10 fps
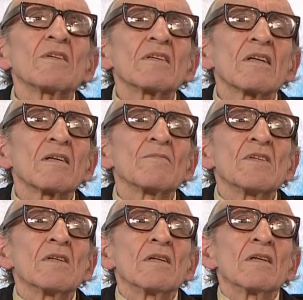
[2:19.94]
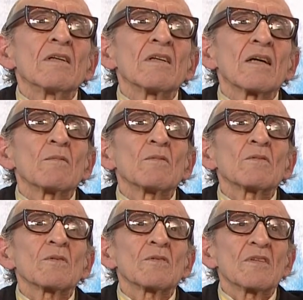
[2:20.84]
vista,
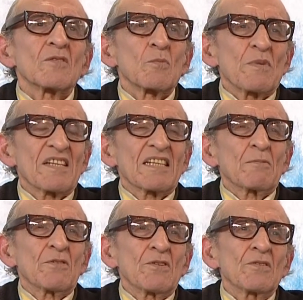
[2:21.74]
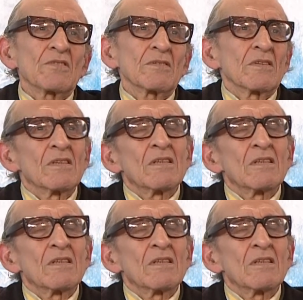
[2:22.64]
digamos, de su percepción